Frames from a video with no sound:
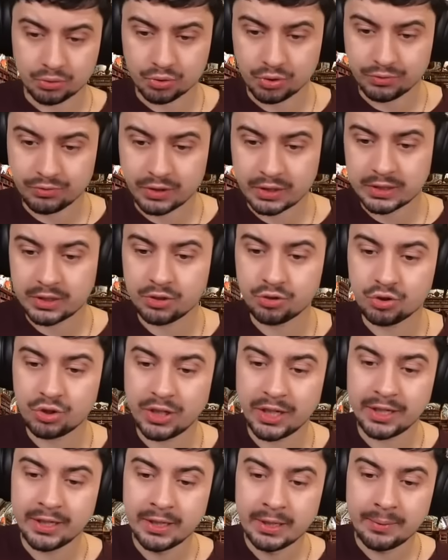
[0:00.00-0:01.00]
że
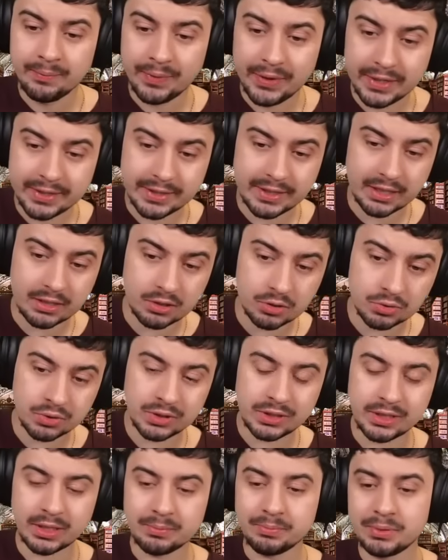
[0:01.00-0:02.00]
faktycznie e, ta
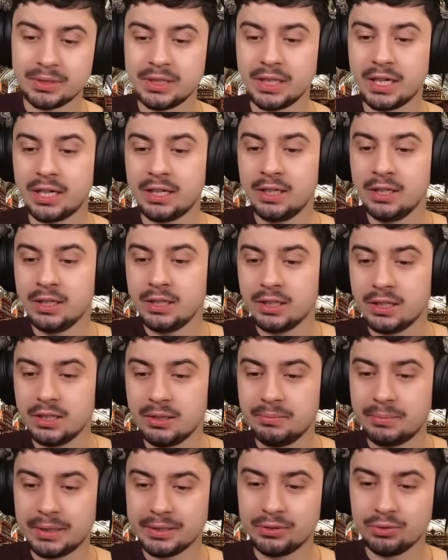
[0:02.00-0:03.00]
koncepcja e,
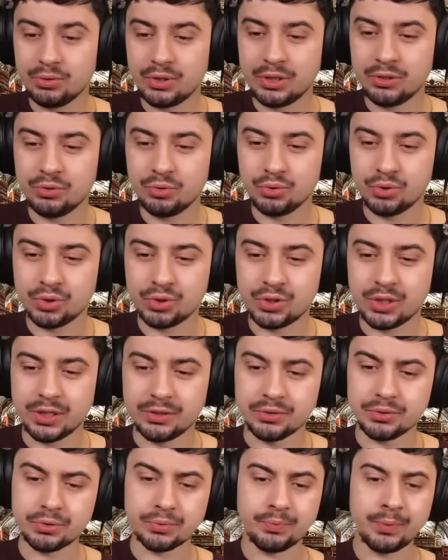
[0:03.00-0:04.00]
ma tutaj dużo
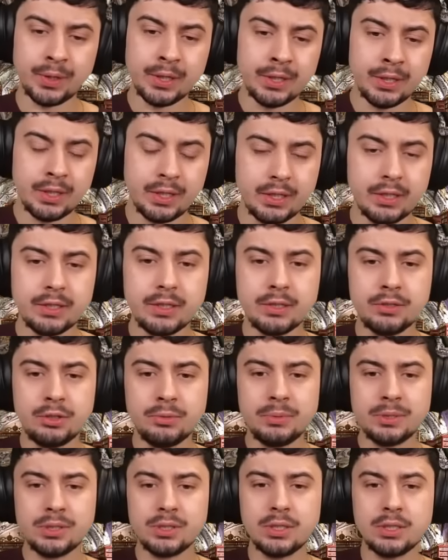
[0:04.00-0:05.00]
sensu. E,
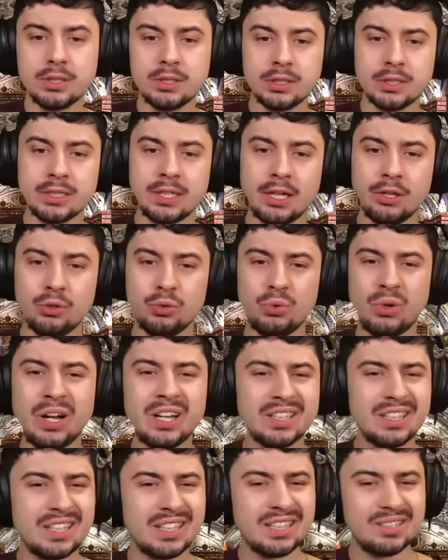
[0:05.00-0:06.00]
natomiast
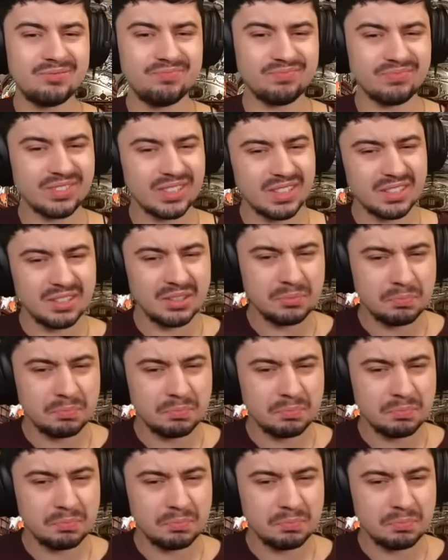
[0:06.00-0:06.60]
Karuana no,